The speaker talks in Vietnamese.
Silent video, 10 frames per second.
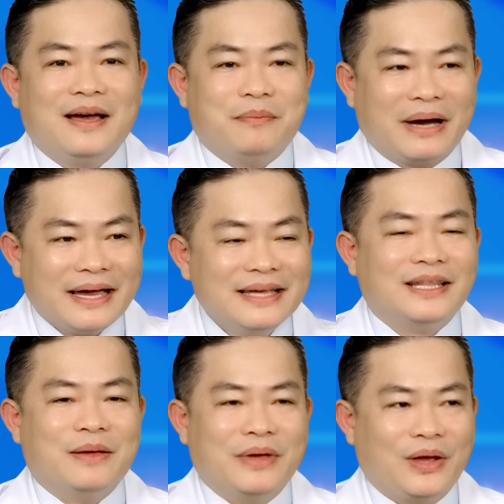Mà khi
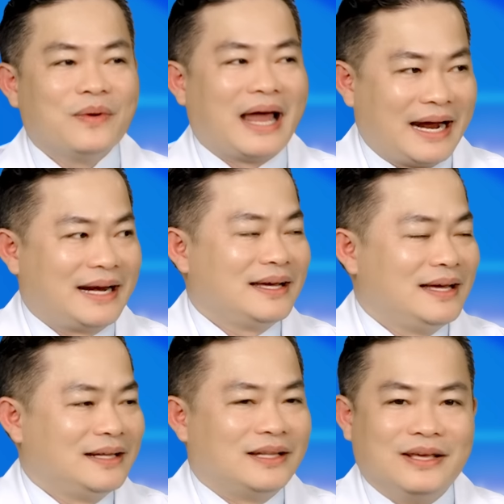tìm hiểu lại đó,
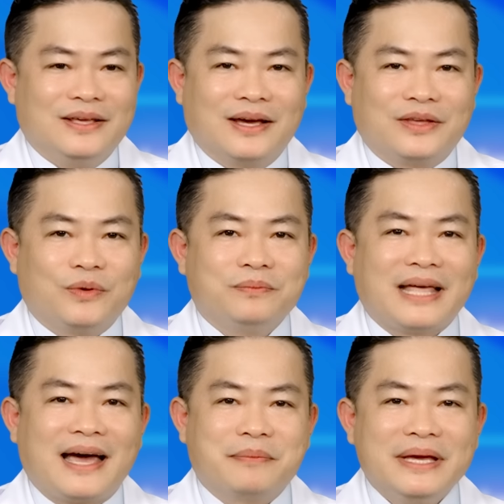thì chúng
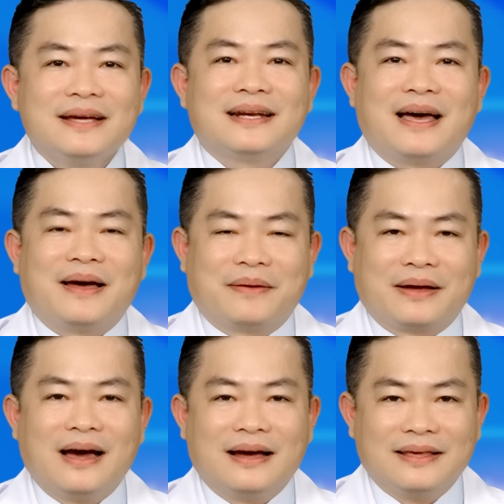ta biết là
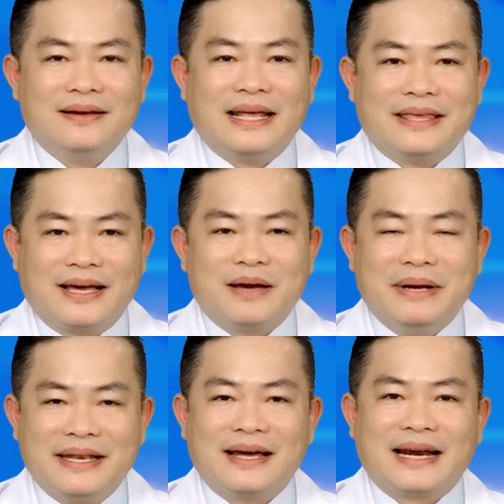gần như là những cái
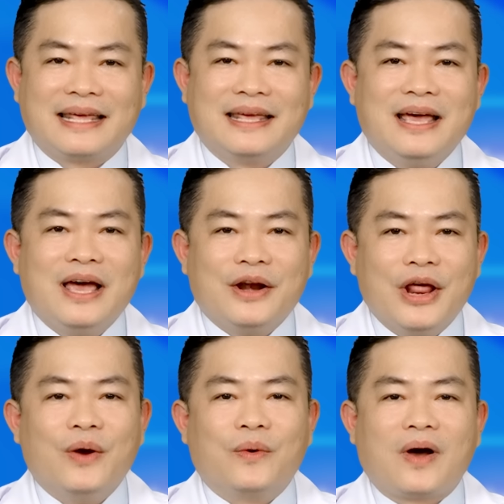bệnh nhân này
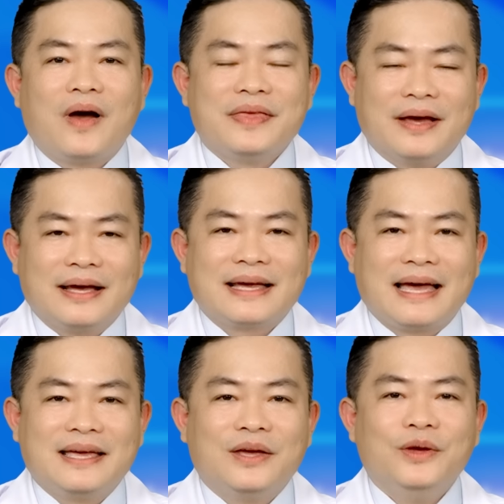đều có những
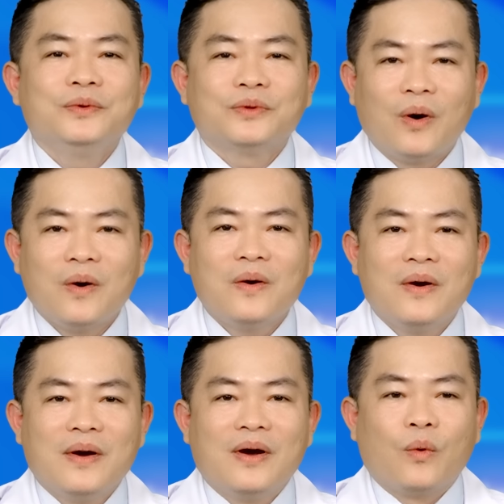cái yếu tố
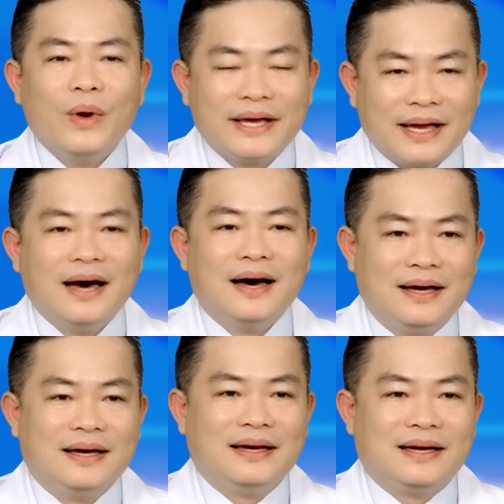nguy cơ
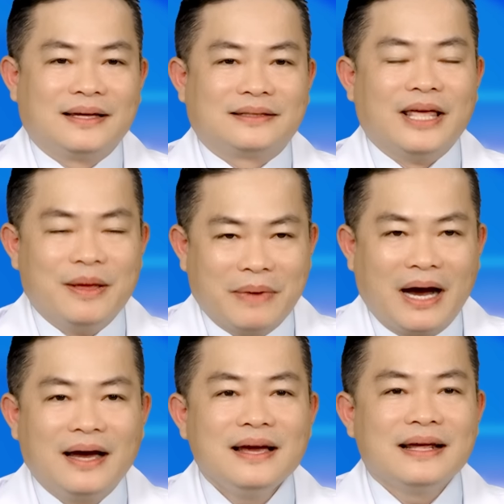tiềm
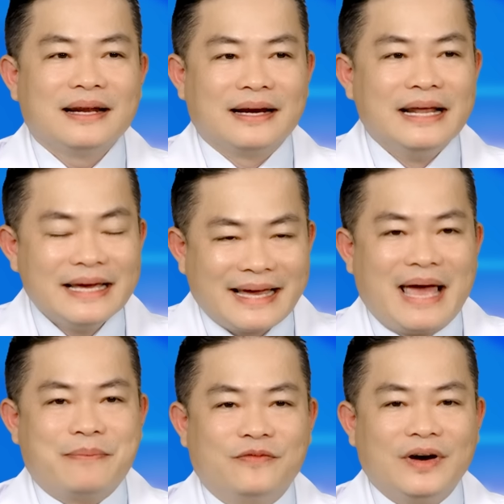ẩn đi
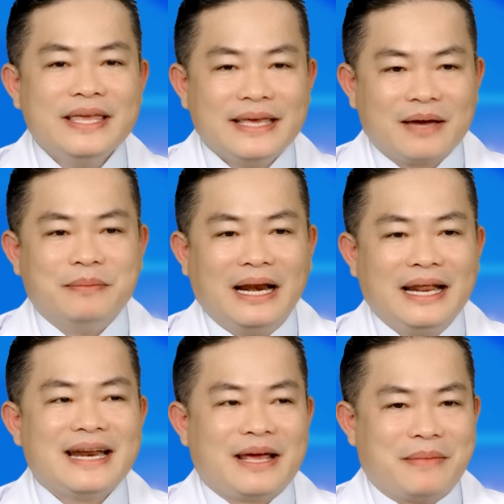kèm với những cái bệnh
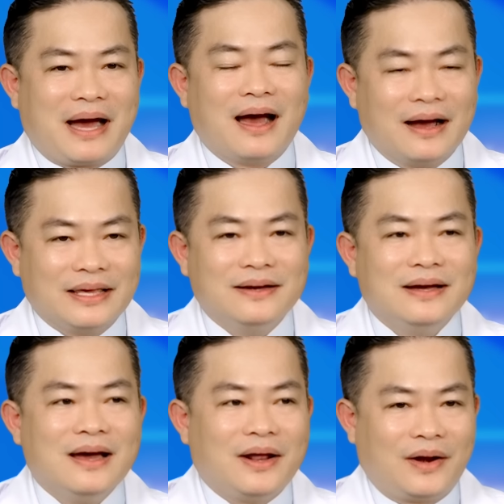lý này mà gần
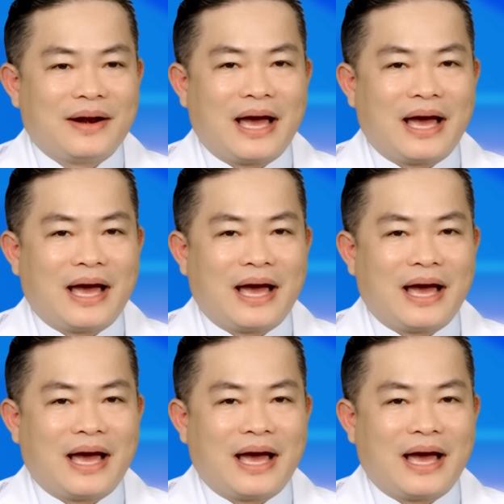như nó